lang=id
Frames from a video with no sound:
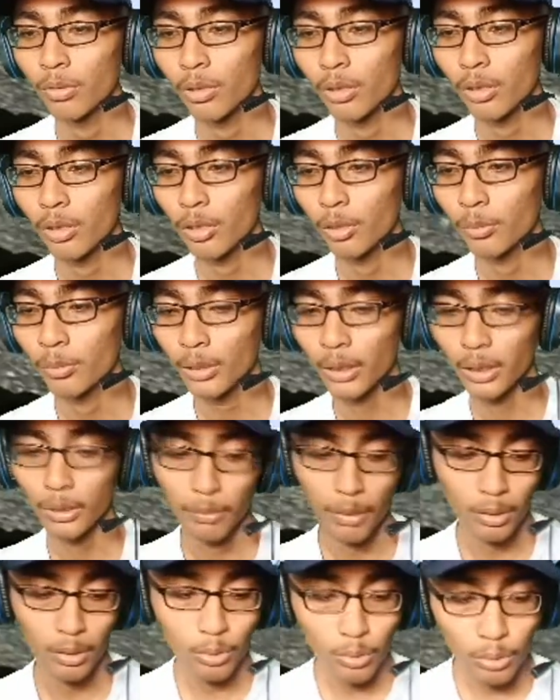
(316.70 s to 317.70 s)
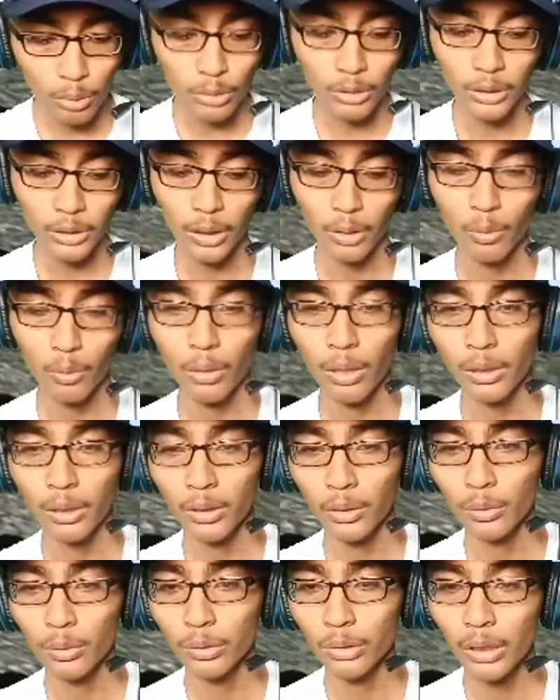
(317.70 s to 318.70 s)
kalau misalkan bagus ya gue akan
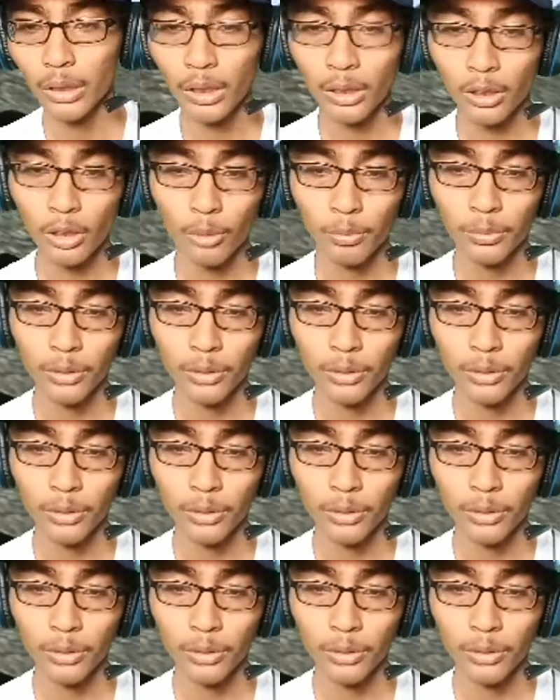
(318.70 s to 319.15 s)
teruskan kalau